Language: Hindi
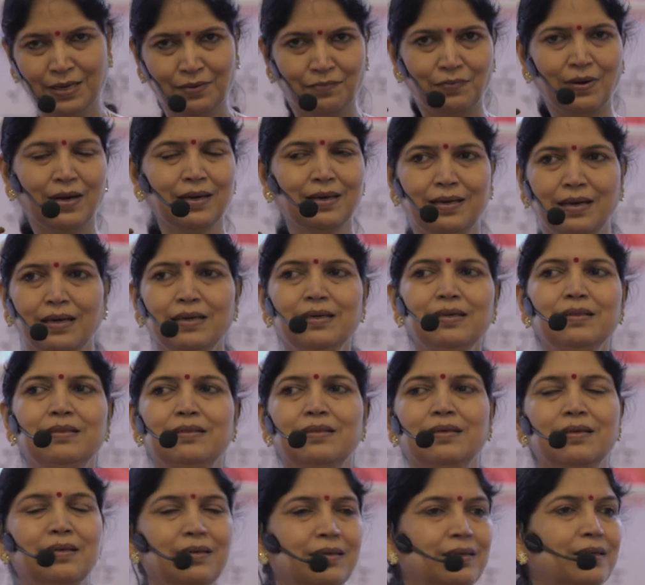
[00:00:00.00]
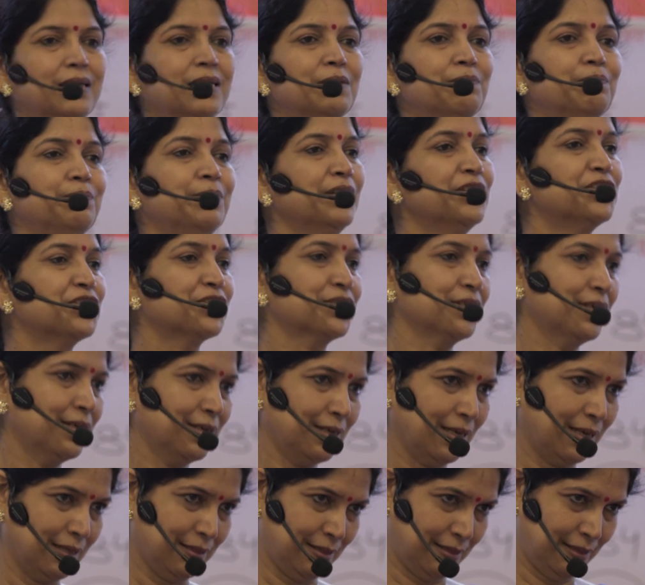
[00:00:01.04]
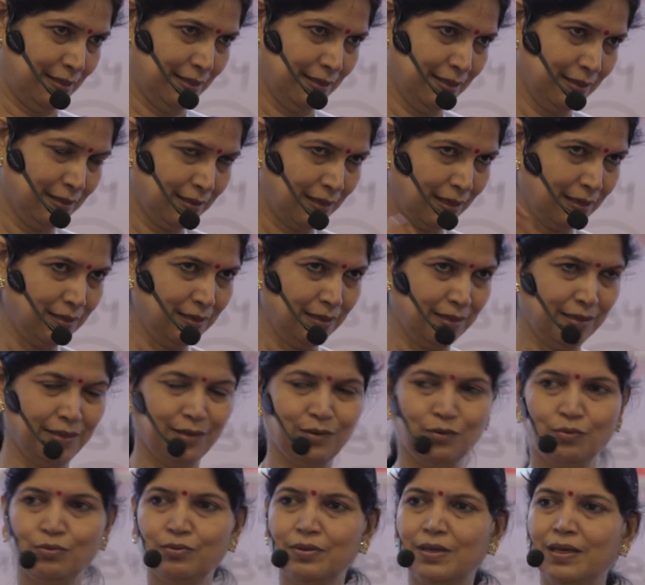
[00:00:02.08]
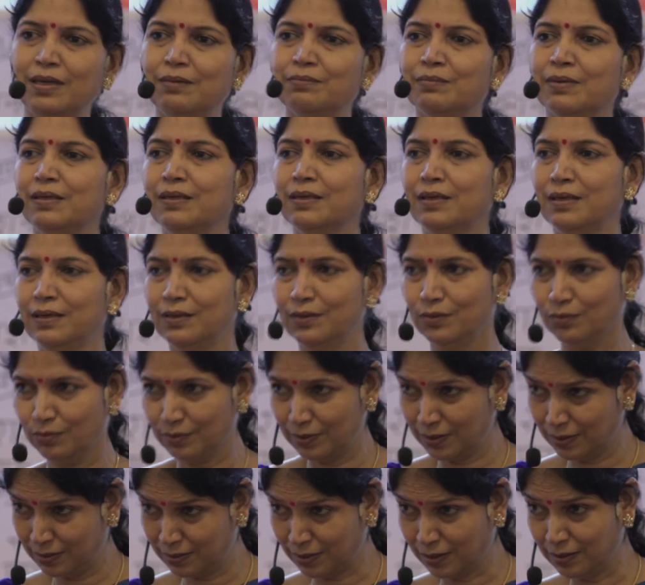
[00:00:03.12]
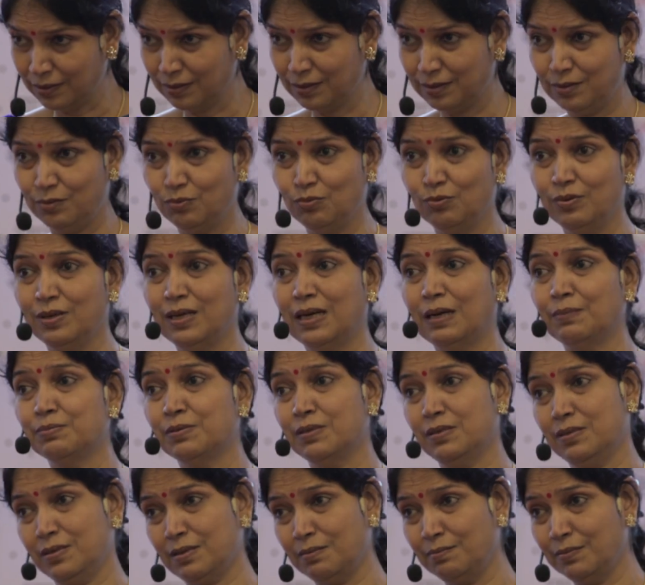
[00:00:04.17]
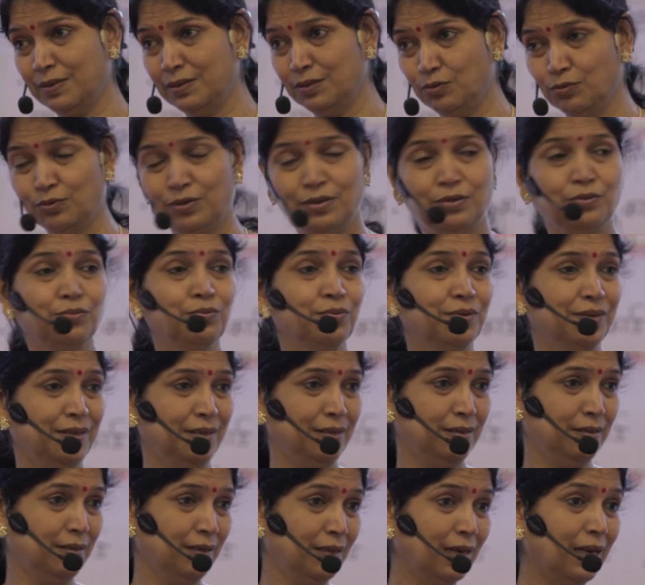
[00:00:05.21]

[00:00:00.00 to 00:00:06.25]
वहाँ कई तरह के पेशेंट आते हैं तन के रोगी मन के रोगी धन के रोगी आपसे संबंधों के रोगी